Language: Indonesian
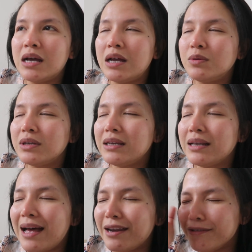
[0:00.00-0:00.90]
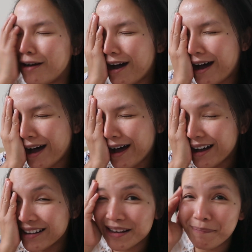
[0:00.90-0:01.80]
Aduh gila
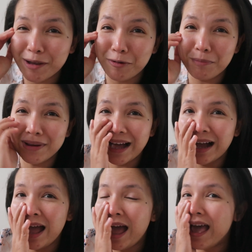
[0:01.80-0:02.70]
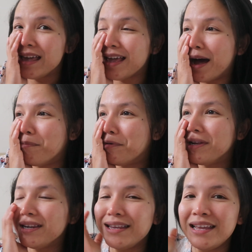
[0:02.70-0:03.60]
dong, sampai gue bilang, ya ampun
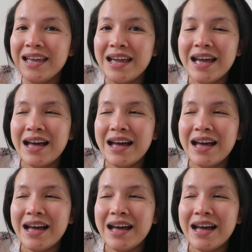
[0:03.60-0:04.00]
ini